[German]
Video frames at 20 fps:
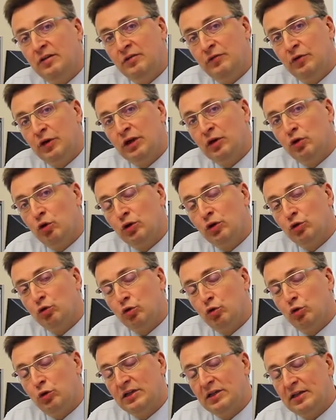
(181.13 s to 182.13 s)
für den
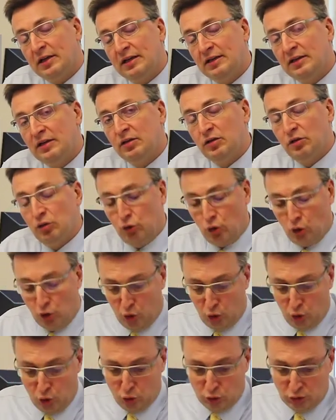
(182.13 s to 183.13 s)
Konjunkturtrend
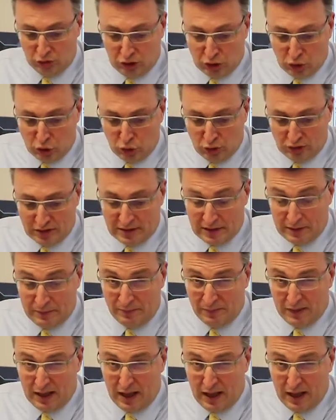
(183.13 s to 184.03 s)
noch unterstützt.